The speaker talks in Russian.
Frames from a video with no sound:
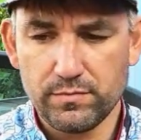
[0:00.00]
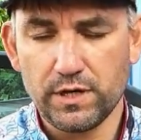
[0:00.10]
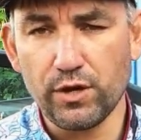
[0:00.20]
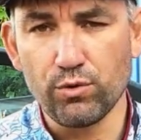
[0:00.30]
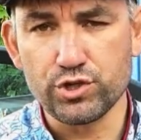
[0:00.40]

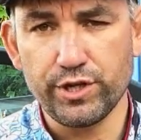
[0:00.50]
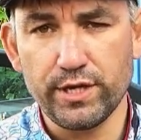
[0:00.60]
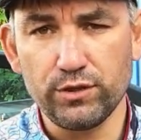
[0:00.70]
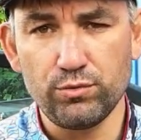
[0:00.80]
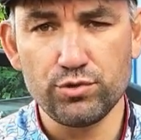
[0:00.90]
Хорошие
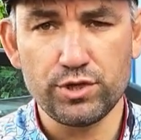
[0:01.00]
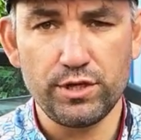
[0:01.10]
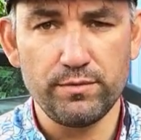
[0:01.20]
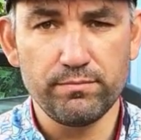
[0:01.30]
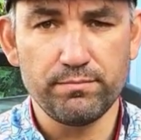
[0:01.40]

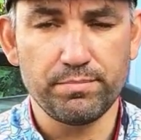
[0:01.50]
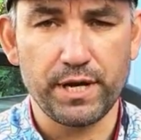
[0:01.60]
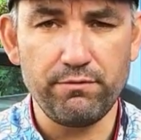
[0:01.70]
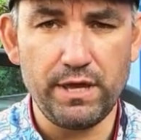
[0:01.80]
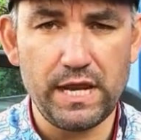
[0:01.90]
катушки,
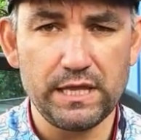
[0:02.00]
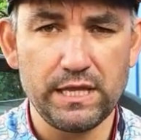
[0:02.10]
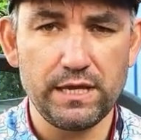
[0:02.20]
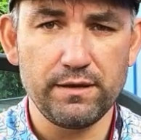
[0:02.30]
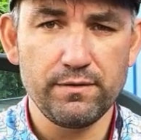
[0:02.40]

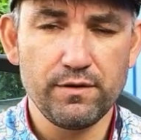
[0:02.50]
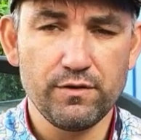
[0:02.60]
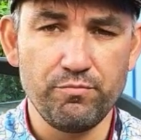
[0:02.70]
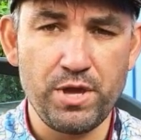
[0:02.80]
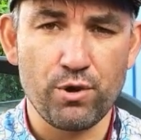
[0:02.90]
проверенные,
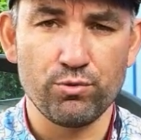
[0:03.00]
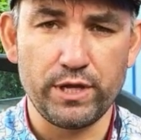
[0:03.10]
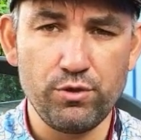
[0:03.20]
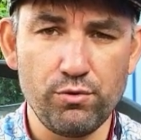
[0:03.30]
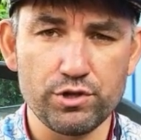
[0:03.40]
в меру
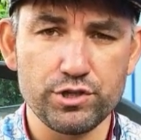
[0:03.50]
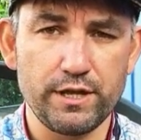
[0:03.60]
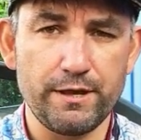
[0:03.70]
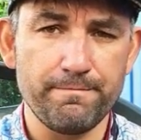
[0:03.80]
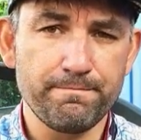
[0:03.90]

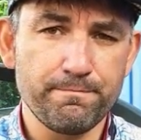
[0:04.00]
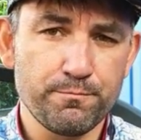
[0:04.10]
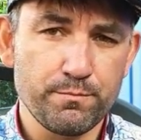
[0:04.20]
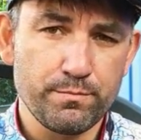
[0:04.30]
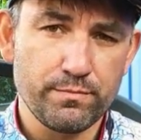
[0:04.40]
надежные
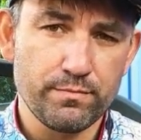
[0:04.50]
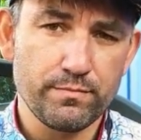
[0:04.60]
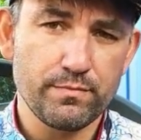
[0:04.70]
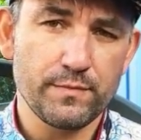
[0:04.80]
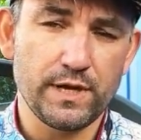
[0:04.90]

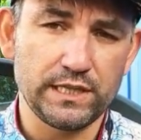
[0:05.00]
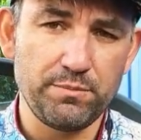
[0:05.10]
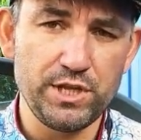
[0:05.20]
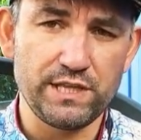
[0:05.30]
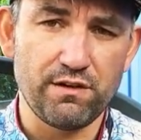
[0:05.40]
от
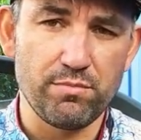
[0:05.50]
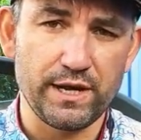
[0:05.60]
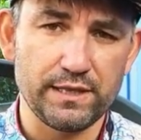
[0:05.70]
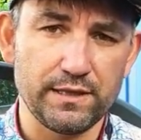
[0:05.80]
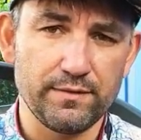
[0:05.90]
именитого
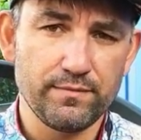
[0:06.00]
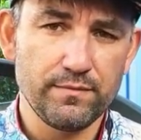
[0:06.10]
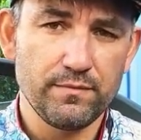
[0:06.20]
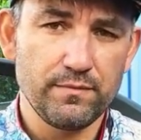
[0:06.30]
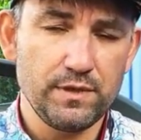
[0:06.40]
бренда.
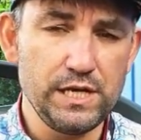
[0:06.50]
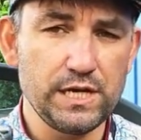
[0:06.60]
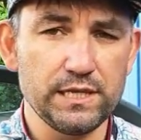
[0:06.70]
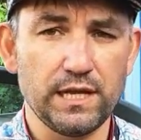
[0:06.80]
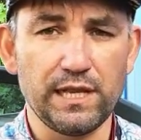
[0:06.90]
Их
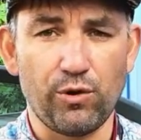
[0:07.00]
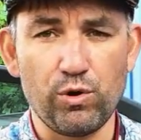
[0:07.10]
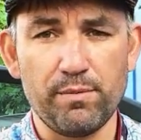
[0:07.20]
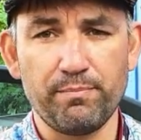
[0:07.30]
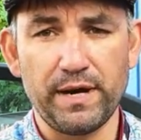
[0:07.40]
аналог у
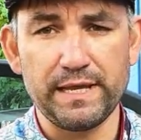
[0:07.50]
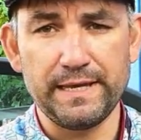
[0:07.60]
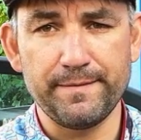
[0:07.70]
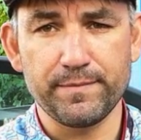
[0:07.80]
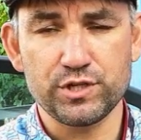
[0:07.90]

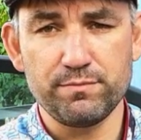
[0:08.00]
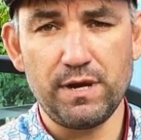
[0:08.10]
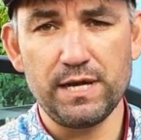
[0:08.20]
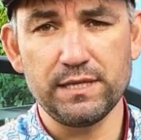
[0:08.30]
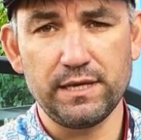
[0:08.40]
компании
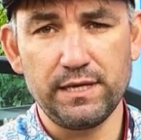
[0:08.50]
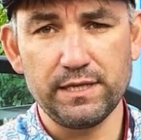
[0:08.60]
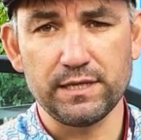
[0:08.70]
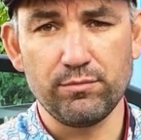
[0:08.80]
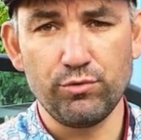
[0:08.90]
Shimano
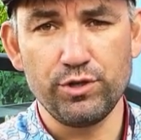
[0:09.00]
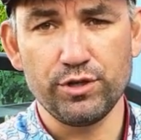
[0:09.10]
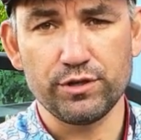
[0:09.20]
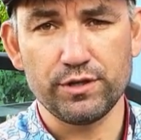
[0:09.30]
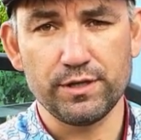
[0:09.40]
это
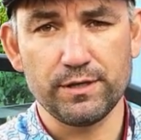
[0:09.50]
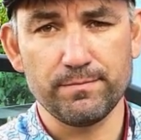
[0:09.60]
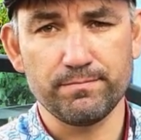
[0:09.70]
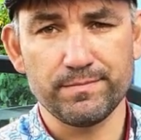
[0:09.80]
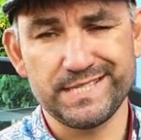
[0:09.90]
будет
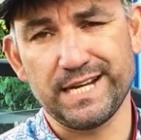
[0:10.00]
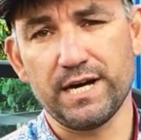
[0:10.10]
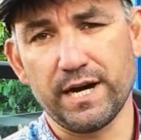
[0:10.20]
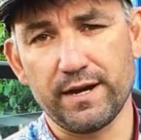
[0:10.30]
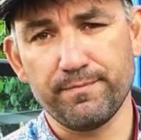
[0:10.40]
э,
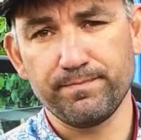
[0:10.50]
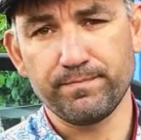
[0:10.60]
Сахара.